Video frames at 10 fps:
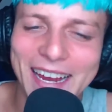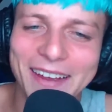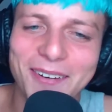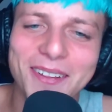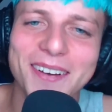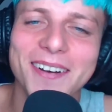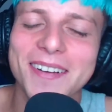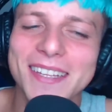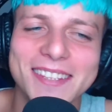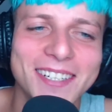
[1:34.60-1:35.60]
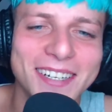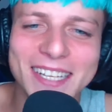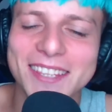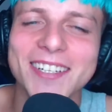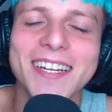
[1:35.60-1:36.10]
que, boludo, esto,
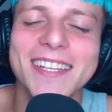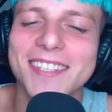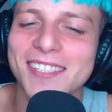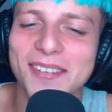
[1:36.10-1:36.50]
esto, esto